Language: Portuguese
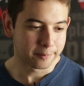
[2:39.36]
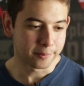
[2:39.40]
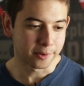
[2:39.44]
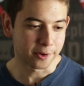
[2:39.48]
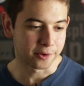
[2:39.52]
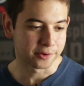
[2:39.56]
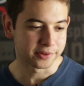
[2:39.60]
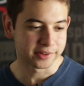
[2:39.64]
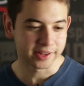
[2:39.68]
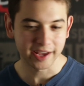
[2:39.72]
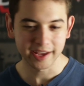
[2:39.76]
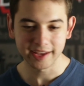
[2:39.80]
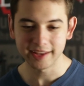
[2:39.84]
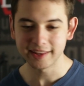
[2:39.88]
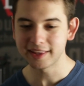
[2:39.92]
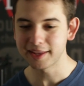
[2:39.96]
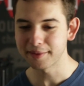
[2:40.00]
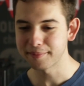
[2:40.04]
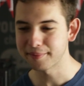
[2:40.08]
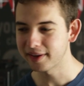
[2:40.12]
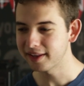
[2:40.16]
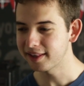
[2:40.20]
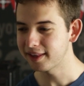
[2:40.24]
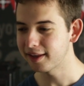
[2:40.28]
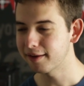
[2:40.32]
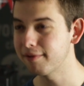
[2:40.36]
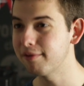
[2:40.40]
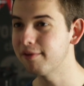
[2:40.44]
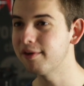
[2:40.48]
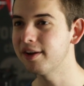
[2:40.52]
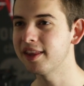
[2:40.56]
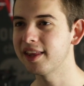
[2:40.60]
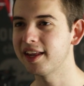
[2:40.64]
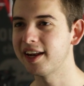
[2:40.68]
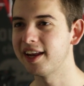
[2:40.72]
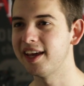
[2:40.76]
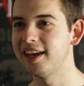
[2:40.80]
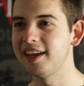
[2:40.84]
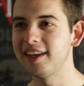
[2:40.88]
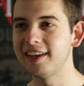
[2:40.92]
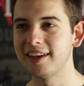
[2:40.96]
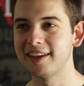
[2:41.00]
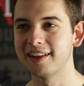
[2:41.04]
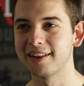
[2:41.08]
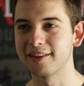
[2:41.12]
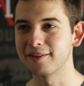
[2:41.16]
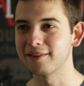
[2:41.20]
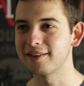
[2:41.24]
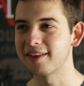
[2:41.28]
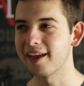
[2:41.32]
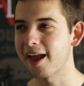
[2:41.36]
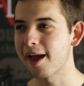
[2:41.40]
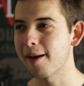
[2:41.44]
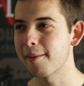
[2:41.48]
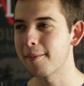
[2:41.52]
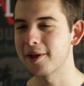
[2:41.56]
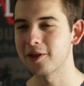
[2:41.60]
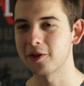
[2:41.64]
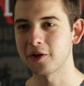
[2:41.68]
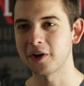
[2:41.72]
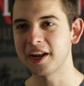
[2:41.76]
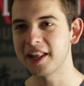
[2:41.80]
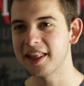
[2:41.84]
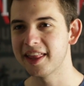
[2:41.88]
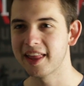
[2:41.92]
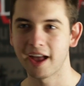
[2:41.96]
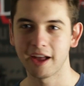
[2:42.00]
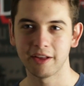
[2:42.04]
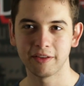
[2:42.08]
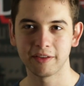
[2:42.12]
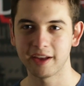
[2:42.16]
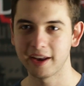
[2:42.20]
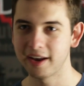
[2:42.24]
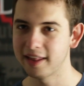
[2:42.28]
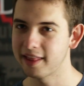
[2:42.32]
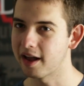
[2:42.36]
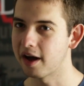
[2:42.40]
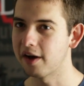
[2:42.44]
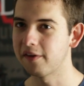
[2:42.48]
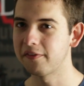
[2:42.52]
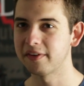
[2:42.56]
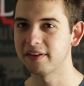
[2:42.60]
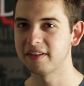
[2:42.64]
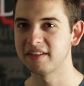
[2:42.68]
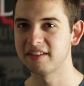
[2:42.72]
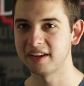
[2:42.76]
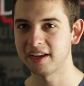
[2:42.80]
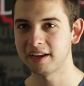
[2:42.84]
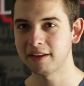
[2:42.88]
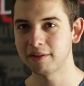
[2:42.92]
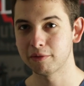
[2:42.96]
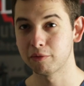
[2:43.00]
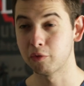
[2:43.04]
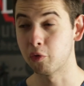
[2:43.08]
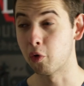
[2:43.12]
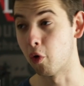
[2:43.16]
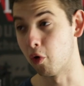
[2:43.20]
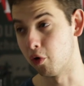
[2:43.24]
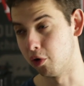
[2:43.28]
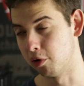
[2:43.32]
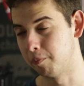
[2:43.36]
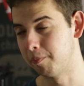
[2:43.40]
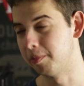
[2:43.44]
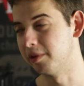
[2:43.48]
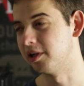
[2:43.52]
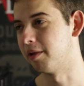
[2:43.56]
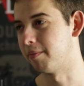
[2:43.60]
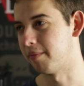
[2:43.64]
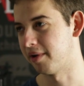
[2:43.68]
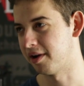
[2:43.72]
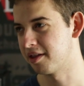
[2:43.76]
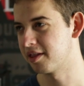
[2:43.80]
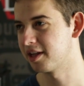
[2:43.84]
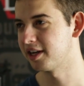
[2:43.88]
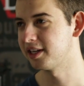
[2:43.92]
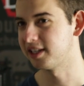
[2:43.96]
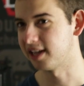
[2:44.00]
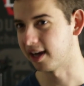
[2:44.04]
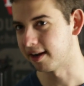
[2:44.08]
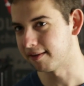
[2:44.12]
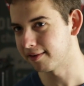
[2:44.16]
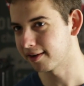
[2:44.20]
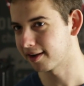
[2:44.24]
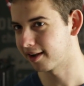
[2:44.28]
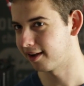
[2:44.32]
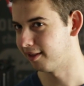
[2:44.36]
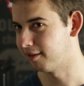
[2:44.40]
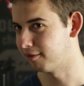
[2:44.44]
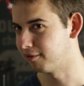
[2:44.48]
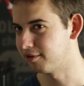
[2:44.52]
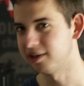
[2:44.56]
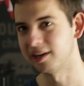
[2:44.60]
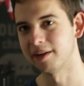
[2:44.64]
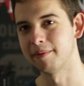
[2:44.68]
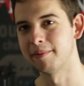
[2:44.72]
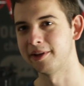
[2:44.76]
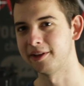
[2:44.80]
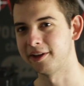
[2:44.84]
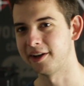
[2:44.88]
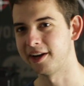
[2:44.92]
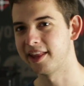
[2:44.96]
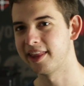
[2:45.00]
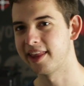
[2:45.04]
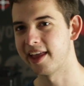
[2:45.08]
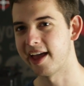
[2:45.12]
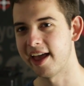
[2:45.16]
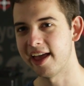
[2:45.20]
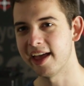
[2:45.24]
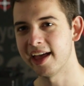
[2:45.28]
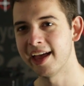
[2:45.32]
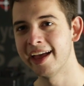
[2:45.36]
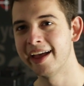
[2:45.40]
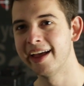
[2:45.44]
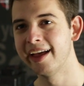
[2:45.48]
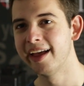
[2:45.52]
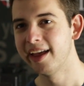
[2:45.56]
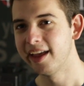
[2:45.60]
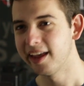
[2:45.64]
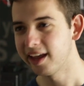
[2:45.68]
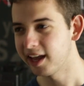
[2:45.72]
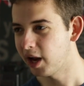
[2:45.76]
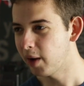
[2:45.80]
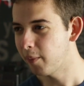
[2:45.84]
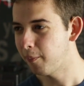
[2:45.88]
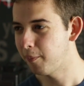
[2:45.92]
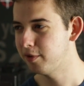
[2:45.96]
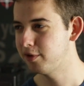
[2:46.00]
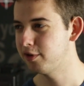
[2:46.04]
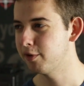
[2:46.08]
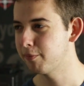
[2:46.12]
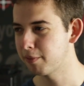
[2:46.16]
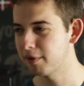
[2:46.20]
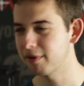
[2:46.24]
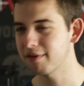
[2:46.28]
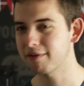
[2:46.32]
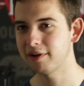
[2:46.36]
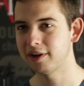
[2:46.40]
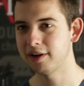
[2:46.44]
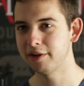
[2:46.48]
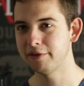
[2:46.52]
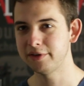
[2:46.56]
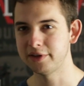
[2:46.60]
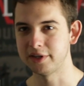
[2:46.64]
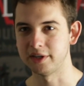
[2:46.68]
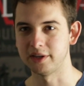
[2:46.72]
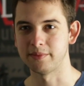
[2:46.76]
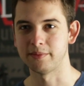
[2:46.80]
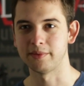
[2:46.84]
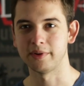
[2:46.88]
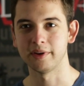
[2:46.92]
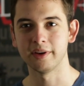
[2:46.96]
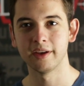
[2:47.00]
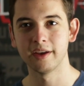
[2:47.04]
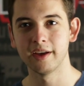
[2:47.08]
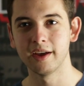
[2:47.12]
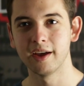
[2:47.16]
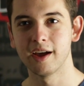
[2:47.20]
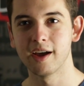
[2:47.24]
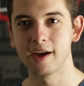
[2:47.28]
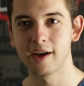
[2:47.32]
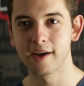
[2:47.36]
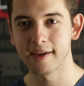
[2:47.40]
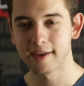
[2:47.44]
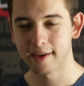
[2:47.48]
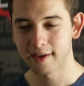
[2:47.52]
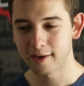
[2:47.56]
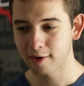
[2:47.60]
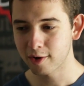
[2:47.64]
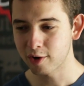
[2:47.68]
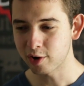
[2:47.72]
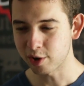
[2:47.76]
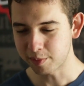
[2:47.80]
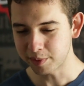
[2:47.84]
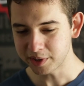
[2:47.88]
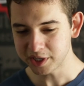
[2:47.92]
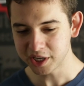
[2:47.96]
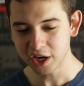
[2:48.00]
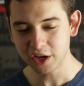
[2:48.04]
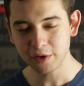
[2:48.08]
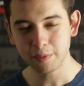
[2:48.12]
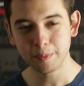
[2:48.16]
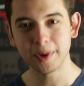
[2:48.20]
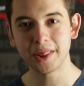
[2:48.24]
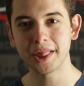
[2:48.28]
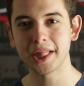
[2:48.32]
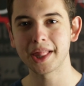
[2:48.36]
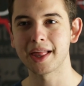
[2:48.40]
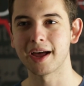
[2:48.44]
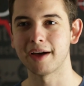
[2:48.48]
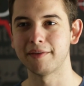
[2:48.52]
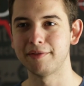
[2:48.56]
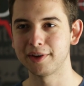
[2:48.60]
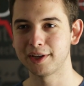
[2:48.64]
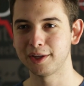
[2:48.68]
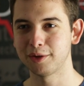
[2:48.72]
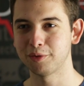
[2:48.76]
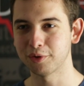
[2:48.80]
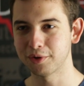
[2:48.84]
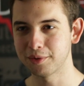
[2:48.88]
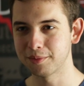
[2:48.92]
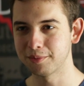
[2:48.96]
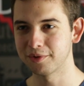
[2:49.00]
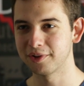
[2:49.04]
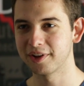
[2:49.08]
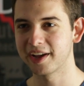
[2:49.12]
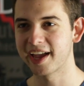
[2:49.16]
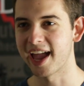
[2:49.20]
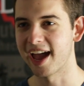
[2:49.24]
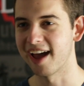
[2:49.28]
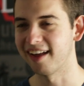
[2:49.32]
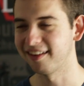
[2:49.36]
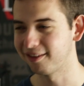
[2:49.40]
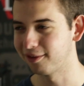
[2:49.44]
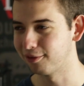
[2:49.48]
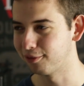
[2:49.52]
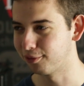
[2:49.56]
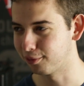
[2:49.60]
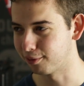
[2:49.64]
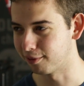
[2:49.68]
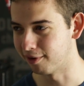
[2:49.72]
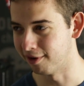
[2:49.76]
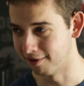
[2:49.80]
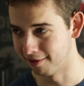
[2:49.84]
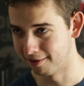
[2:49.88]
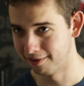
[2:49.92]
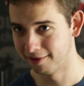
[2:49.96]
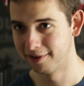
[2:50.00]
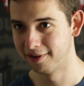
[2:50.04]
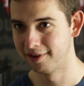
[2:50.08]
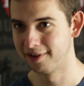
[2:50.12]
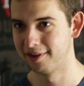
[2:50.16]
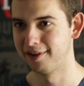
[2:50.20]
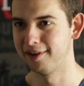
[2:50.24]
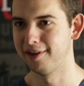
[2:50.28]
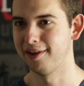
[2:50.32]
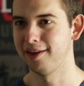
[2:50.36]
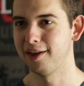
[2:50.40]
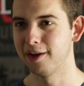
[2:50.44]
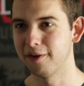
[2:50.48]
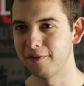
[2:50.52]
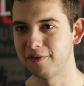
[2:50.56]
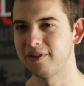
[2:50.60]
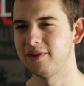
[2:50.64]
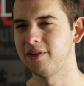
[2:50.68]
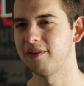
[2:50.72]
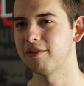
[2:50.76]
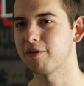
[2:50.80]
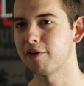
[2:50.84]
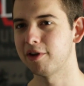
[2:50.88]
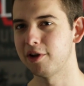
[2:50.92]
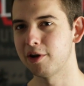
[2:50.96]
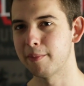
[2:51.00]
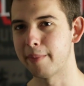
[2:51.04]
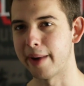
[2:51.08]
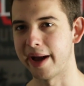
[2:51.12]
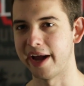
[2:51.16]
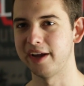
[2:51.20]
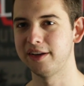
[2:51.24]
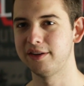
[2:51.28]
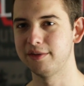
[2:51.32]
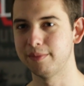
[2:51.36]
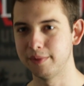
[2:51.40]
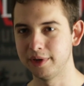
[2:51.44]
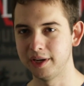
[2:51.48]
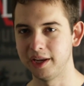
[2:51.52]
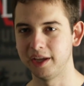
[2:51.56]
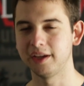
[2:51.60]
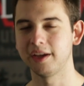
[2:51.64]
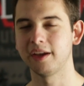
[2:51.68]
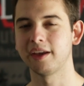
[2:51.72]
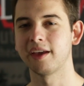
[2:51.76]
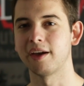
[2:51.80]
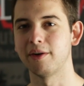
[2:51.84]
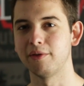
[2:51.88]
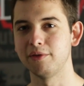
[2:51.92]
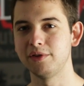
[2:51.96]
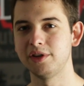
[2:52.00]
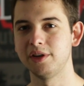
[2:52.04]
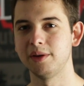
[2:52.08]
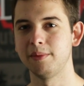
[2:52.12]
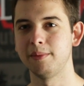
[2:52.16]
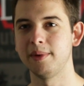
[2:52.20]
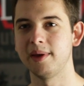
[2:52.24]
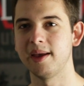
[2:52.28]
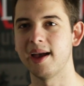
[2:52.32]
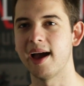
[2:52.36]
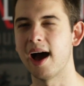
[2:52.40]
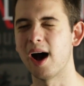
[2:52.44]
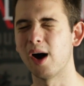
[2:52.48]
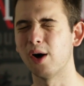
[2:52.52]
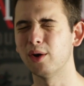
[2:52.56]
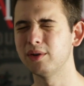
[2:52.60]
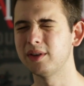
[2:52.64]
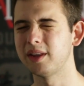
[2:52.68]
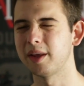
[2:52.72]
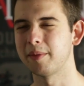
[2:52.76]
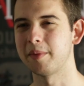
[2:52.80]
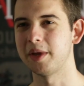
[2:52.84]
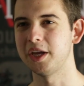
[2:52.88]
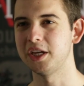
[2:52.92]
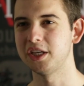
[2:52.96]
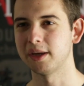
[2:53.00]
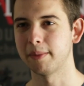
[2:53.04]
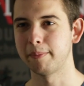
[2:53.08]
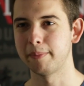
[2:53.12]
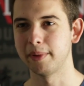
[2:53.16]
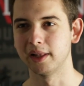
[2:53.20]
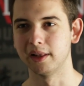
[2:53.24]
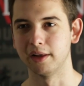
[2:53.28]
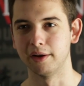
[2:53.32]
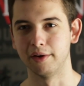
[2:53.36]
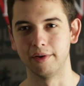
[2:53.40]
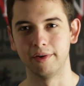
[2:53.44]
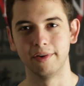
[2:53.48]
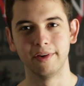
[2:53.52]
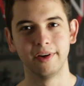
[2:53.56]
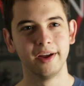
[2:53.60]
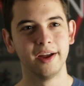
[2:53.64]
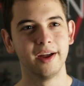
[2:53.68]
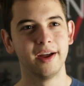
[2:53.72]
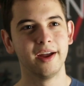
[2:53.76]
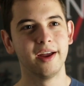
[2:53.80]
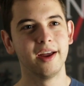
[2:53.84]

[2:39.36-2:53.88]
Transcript: Bom, daí também teve o André, que não tem a menor ideia do que ele tava fazendo, ou pelo menos achava que ele não tinha a menor ideia, e ele pediu pra eu escolher um time. Como a gente precisava que todo mundo ganhasse do João, eu fiz escolher o Bayern de Munique, que é um time altamente apelão.